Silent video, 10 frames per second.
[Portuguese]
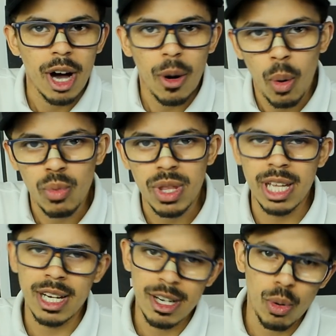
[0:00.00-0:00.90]

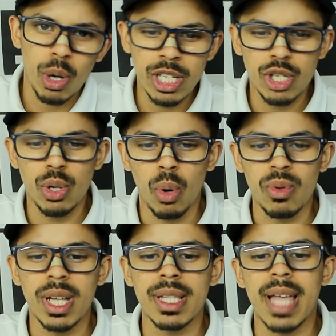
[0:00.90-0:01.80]
ontem ou
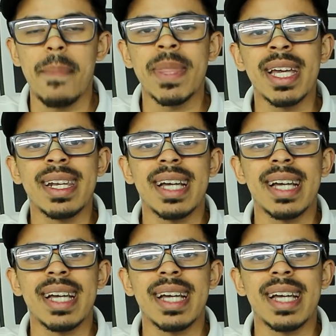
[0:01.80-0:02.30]
anteontem, tá?